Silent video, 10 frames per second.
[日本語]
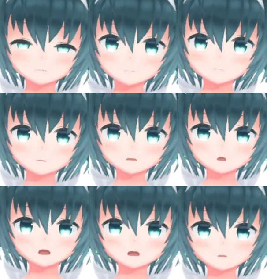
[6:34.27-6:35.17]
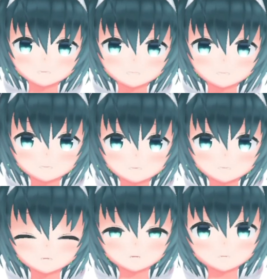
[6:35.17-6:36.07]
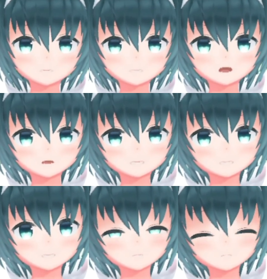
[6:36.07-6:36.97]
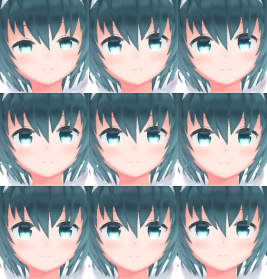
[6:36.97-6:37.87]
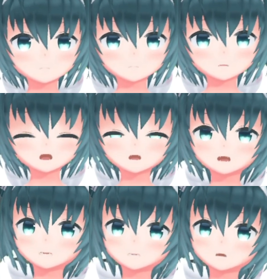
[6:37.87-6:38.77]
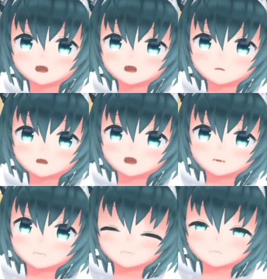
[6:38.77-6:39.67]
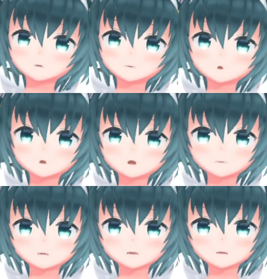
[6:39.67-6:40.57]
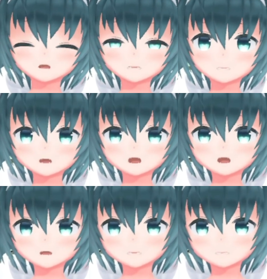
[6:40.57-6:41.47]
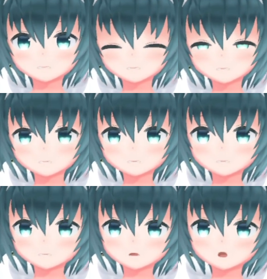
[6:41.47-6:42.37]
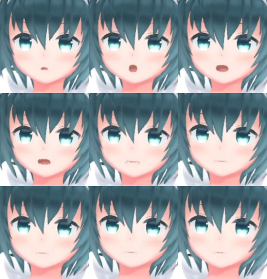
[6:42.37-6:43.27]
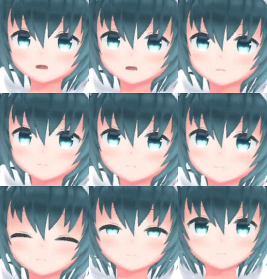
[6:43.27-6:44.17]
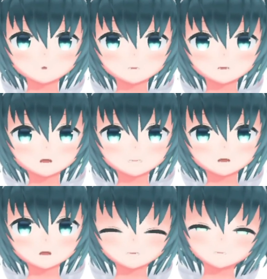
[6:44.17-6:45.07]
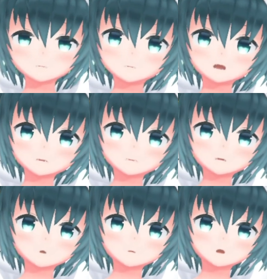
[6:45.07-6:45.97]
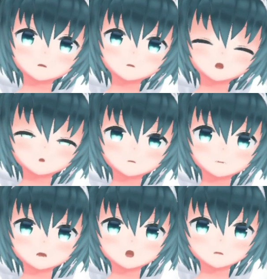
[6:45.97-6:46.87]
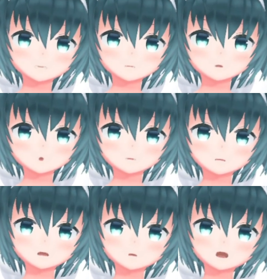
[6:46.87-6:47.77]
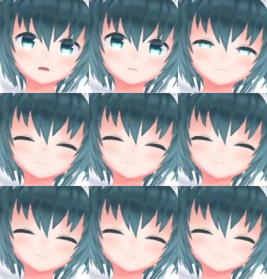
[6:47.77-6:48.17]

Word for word: 仮想環境にインストールすることができます。このチャンネルではハッキングの脅威を身近に感じてもらうためにリアルな手法を解説しています。興味がある人はぜひチャンネル登録と高評価の方をよろしくお願いします。